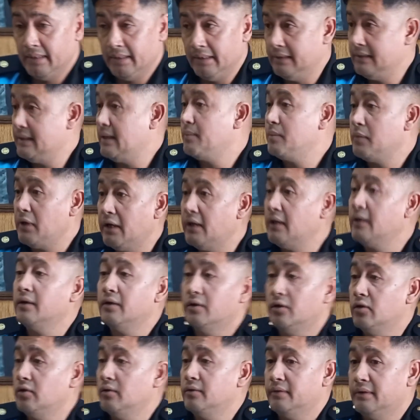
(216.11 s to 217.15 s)
y
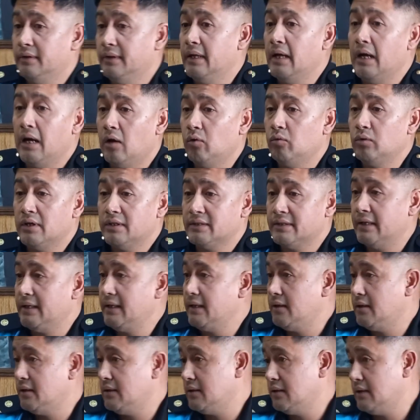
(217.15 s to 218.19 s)
también da una
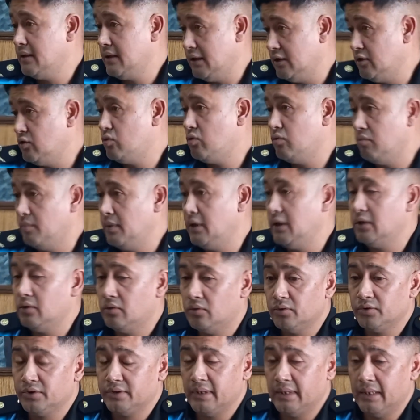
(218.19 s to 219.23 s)
serie de
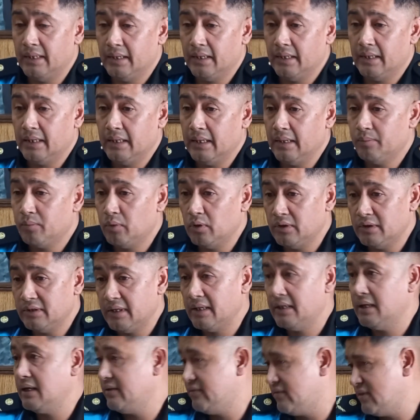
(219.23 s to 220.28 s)
instrumentos a la,
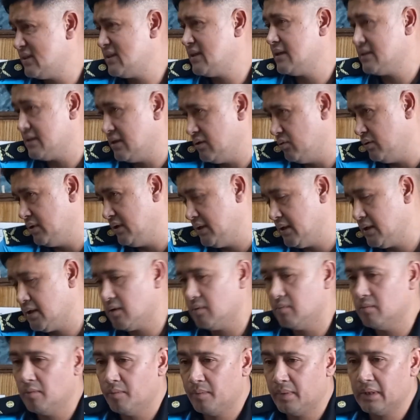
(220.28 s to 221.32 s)
policía y a la Fuerza de seguridad
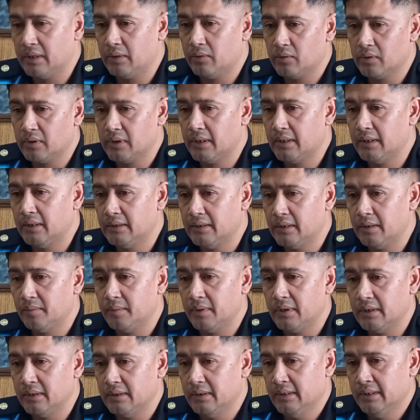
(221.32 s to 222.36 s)
como para abordar el
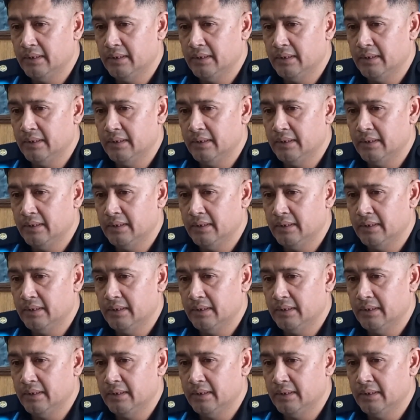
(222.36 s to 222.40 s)
tema.